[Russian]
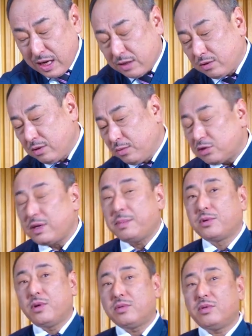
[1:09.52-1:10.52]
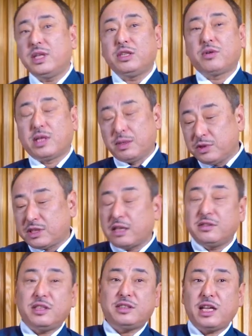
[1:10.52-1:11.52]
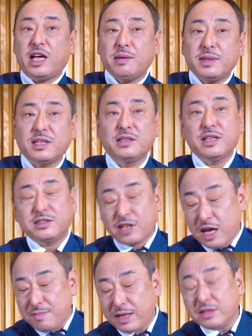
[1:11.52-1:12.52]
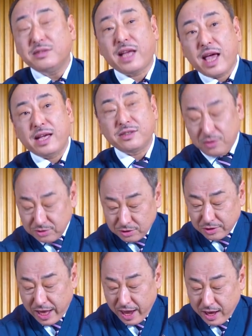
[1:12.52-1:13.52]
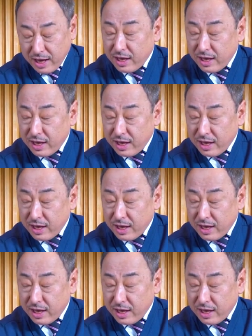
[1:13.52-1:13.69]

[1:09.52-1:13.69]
бланшированный шпинат, пекинскую капусту или брокколи. Мы ну будем